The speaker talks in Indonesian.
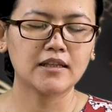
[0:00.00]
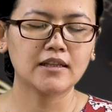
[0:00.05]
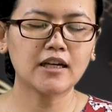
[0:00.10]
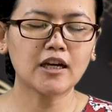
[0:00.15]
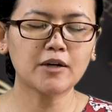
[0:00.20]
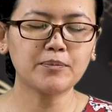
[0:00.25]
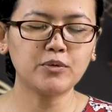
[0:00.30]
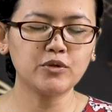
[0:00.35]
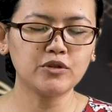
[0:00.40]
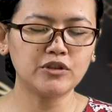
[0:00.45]

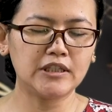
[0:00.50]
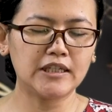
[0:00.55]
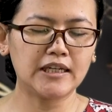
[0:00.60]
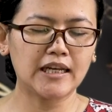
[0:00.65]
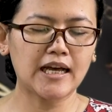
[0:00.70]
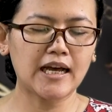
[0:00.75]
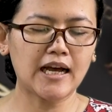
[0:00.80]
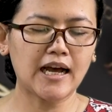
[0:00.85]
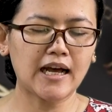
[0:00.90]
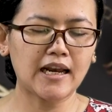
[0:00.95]

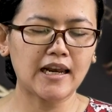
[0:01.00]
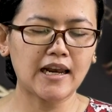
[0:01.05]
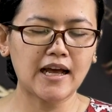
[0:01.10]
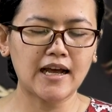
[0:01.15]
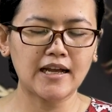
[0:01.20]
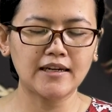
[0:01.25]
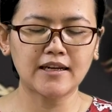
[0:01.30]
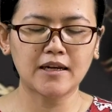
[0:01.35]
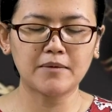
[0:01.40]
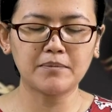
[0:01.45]
Terpujilah
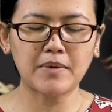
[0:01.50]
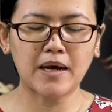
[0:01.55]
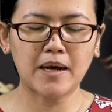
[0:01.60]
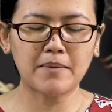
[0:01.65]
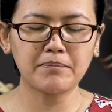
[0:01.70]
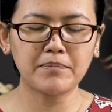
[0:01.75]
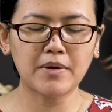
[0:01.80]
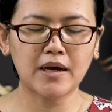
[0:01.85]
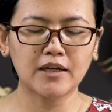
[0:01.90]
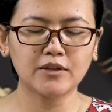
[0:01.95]
Allah dan
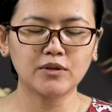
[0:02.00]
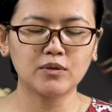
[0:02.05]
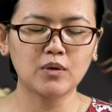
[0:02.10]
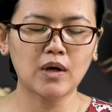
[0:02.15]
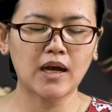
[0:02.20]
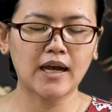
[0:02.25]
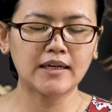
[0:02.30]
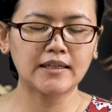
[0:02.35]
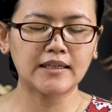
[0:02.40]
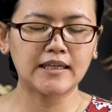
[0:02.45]
Bapa
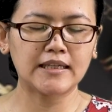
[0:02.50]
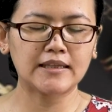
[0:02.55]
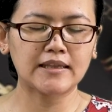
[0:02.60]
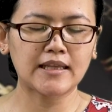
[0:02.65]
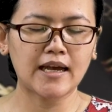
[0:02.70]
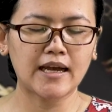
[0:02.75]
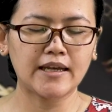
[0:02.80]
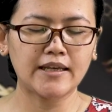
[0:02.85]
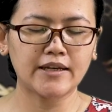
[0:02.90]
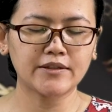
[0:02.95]
Tuhan
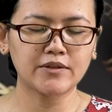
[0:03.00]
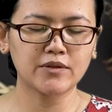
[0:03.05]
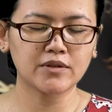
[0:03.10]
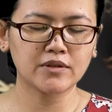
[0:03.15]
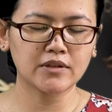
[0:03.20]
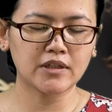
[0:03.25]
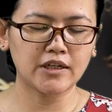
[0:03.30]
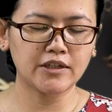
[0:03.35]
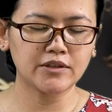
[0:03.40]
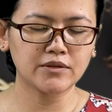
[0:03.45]
kita
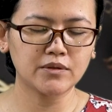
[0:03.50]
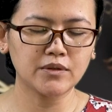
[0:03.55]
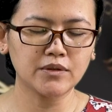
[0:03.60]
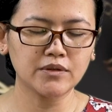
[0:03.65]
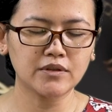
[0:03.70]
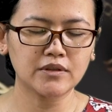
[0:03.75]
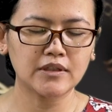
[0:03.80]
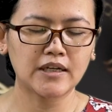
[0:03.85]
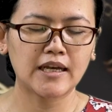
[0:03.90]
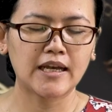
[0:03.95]
Yesus
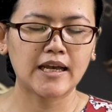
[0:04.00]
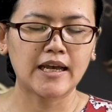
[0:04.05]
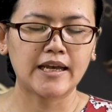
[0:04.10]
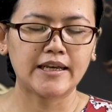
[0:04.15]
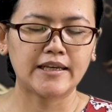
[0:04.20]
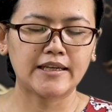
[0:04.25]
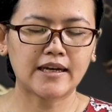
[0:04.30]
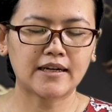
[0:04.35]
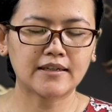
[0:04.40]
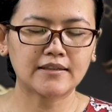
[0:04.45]
Kristus,
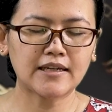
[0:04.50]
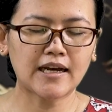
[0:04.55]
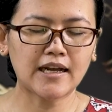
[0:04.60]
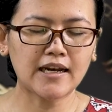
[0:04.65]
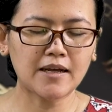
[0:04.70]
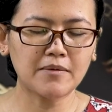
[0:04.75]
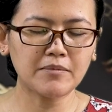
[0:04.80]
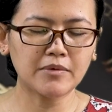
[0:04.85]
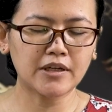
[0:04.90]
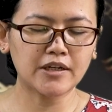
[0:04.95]
yang
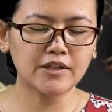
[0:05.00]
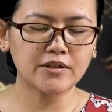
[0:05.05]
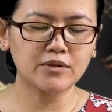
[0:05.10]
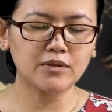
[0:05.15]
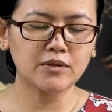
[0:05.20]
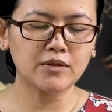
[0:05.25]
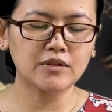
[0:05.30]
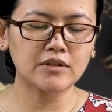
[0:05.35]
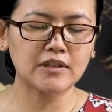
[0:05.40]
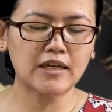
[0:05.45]
dalam
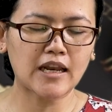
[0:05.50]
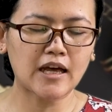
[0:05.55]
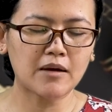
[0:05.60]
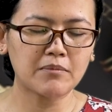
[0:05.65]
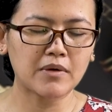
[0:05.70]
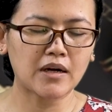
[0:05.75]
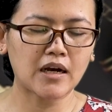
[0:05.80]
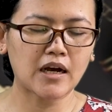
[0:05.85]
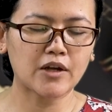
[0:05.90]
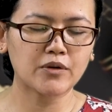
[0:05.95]
Kristus telah
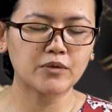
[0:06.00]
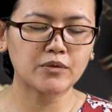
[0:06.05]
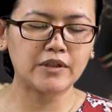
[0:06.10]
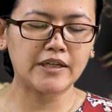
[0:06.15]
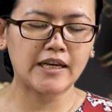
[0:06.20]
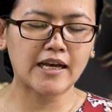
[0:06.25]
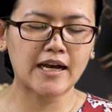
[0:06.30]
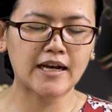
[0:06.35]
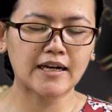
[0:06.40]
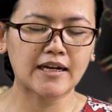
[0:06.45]

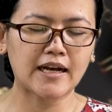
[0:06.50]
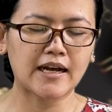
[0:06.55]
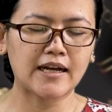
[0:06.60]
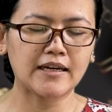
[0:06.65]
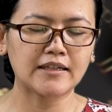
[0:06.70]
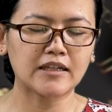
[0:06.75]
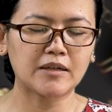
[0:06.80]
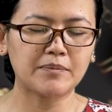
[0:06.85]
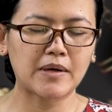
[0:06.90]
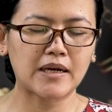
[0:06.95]

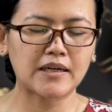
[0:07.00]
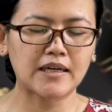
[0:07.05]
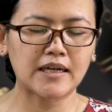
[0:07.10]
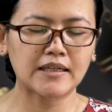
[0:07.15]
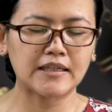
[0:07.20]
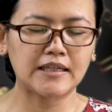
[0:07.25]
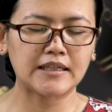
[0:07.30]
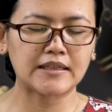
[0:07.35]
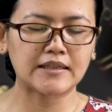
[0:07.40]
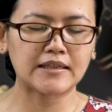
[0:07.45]
mengaruniakan kepada
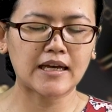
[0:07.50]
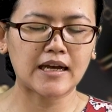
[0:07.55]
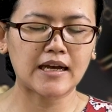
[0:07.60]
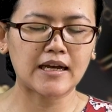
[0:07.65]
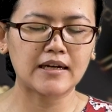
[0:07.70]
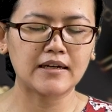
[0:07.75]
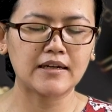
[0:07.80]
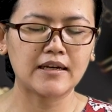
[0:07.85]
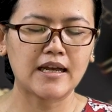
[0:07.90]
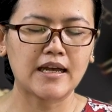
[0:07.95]

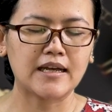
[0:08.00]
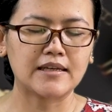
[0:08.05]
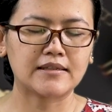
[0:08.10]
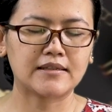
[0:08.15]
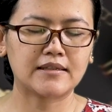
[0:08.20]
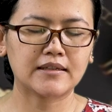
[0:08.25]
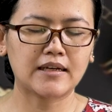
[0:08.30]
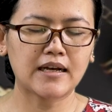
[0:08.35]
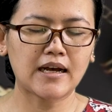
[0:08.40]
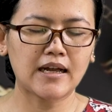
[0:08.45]
kita
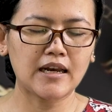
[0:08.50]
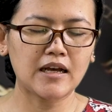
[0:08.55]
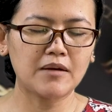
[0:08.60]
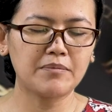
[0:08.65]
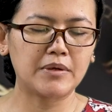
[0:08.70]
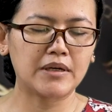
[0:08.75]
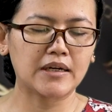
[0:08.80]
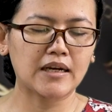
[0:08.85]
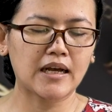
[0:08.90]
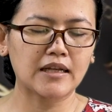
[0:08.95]
segala
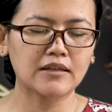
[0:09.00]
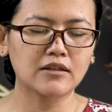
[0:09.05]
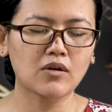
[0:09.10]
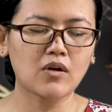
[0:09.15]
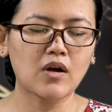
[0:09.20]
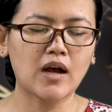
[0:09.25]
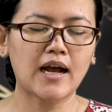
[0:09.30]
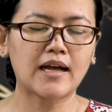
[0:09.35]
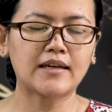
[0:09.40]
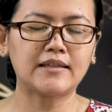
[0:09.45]
berkat
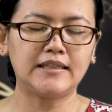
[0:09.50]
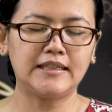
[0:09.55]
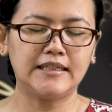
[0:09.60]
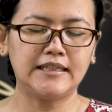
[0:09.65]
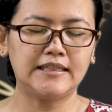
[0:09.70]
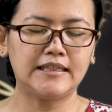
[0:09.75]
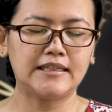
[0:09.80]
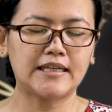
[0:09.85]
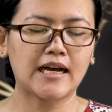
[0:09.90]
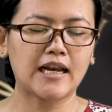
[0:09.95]

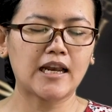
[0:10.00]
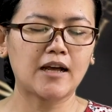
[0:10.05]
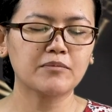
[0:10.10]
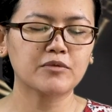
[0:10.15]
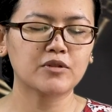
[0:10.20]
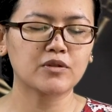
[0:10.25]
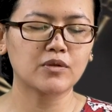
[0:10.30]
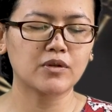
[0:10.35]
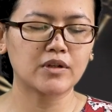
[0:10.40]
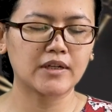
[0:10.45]
rohani di
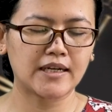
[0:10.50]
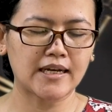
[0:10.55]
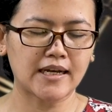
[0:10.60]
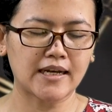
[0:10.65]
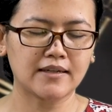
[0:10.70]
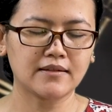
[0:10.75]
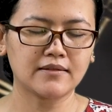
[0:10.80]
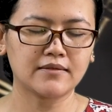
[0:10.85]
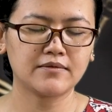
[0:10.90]
dalam surga.